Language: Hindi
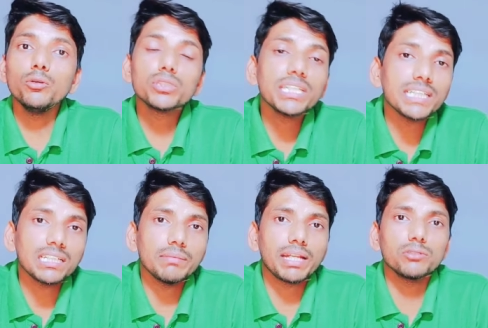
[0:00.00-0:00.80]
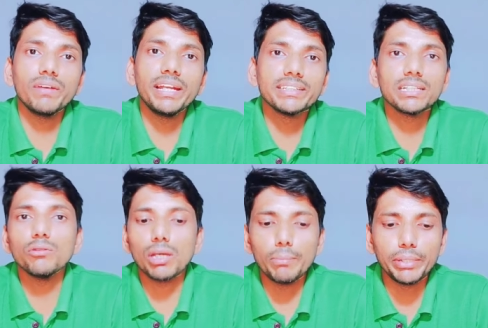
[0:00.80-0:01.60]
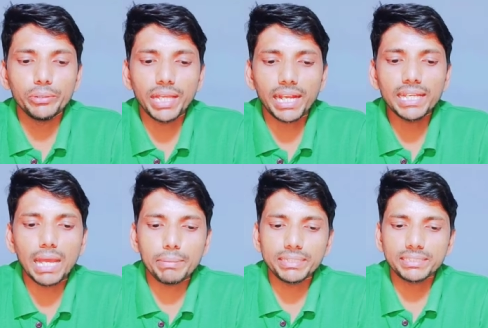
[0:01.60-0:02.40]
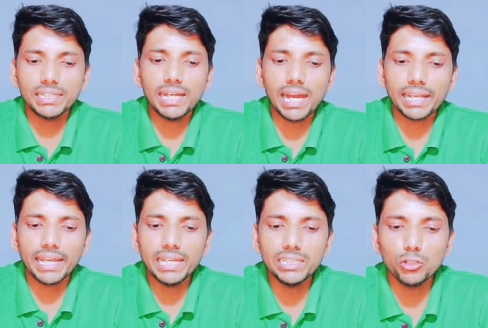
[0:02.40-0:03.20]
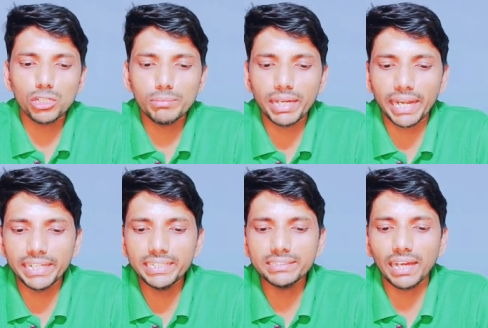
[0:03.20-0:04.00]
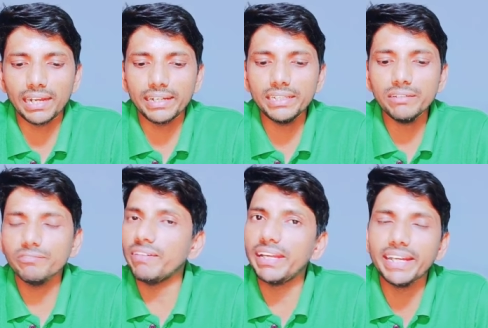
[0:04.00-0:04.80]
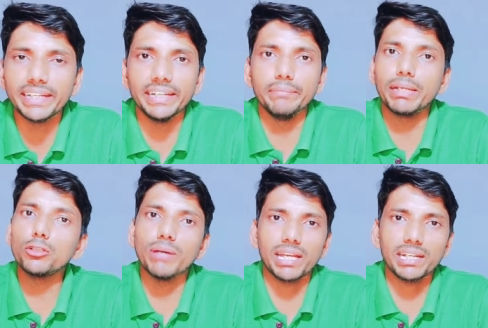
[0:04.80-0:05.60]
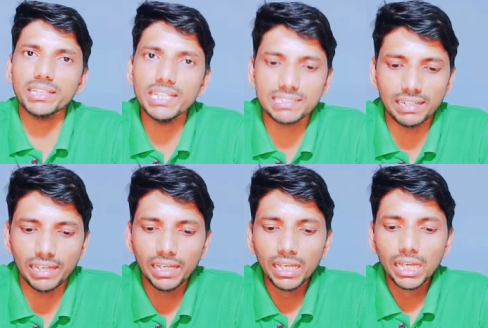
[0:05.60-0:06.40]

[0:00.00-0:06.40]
उसके साथ हमारा जो वैलिडेशन है वो कंप्लीट हो जाएगा यहाँ पर देखते हैं आ गया है योर ईमेल डी इज ऑलरेडी वैलिडेटेड मैंने दोबारा कर दिया इसलिए